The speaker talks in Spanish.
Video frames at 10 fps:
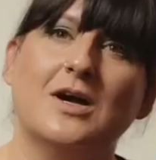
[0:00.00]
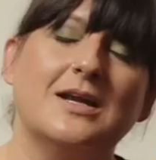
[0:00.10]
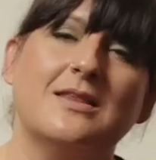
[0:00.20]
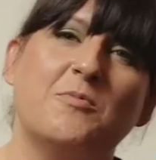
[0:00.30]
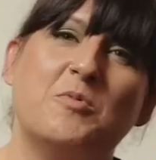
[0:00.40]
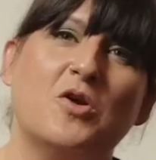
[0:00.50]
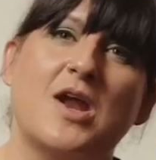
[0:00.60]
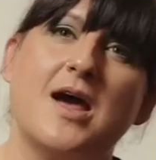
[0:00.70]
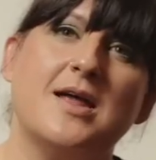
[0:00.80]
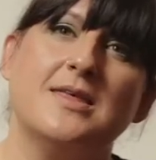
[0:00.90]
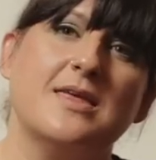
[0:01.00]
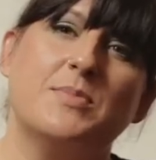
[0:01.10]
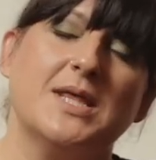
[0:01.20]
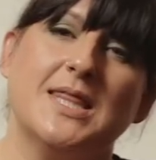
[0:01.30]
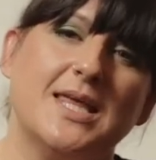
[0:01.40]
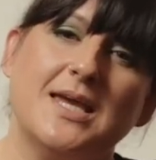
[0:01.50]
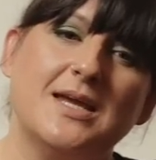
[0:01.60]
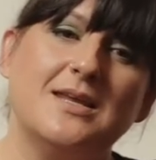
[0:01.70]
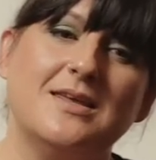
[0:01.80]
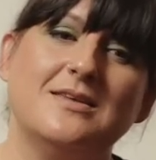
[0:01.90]
ganas de explorar y de
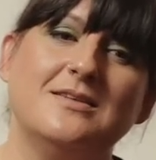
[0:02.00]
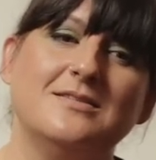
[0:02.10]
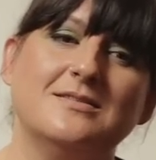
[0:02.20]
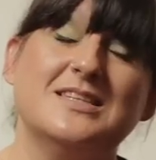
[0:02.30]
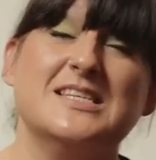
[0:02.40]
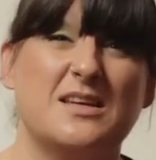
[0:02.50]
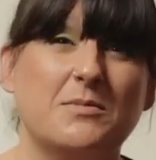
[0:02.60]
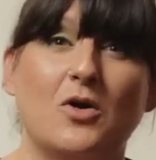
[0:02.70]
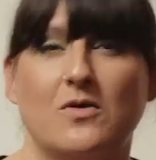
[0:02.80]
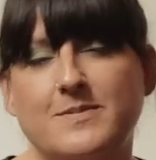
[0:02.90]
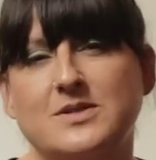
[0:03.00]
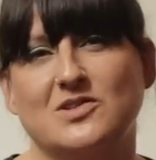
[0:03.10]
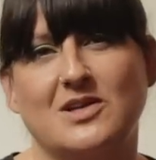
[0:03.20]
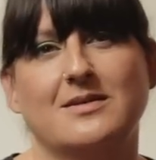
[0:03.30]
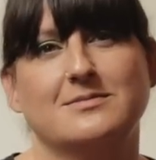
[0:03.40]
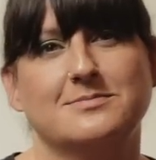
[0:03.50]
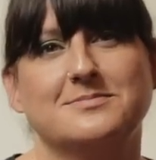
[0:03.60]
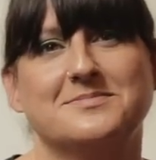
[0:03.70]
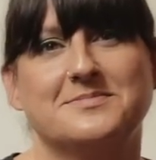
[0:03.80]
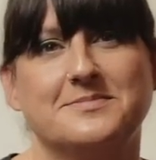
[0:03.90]
aprender y de ser mejor persona.
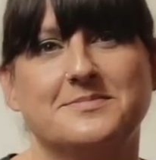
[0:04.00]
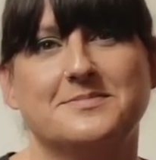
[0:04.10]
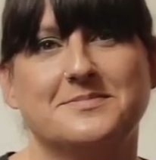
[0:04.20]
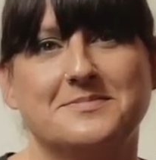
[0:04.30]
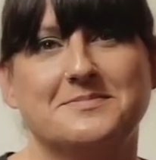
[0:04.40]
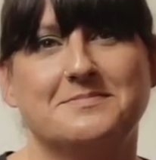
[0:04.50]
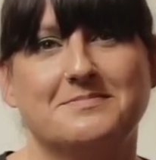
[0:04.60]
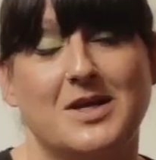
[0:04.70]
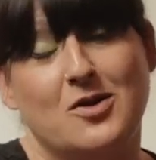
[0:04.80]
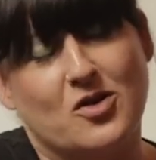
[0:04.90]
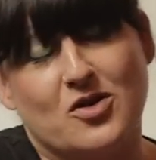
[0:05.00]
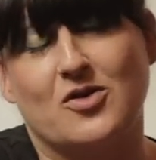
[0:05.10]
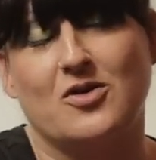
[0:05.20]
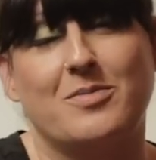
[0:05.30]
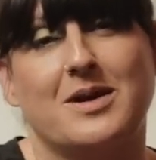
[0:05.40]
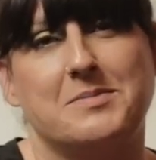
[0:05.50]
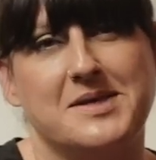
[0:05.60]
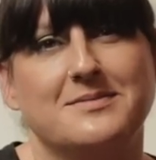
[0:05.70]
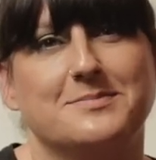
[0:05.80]
Es lo que yo quiero para mí.